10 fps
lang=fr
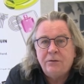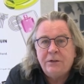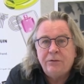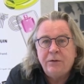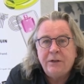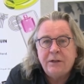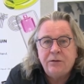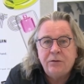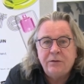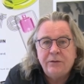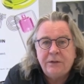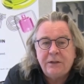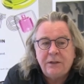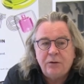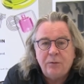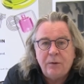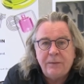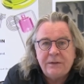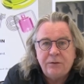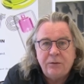d'atelier d'écriture, ça veut dire que moi,
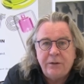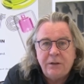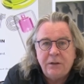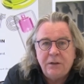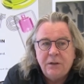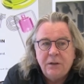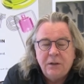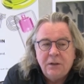mes ateliers,